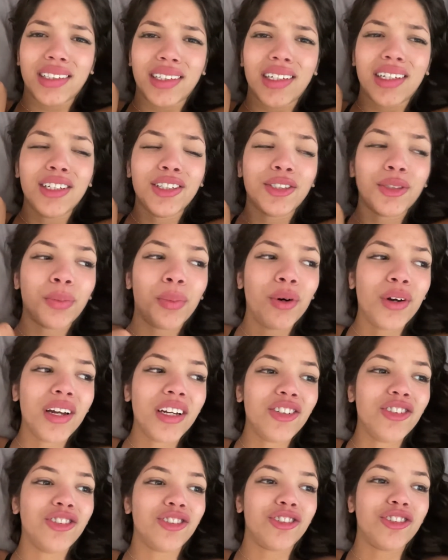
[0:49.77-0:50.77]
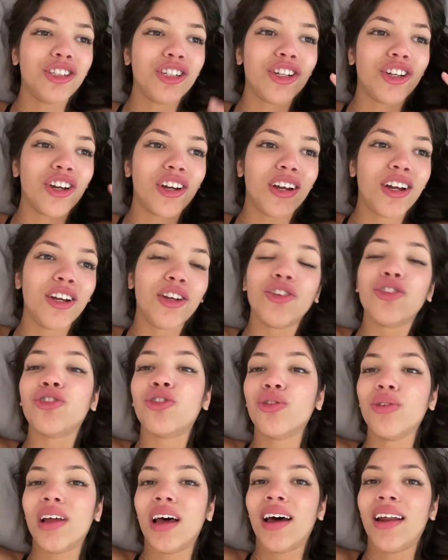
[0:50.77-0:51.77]
isso, porque a gente tem que
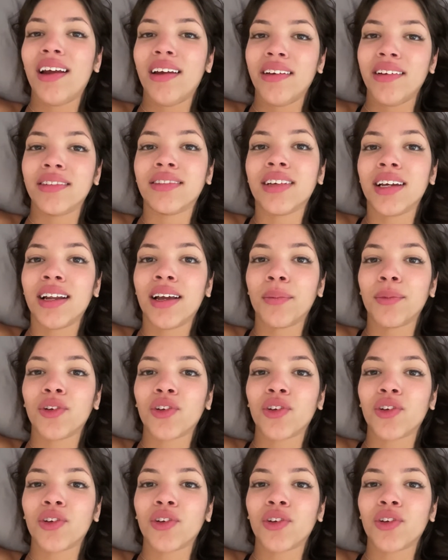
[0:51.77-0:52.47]
estudar ainda, né?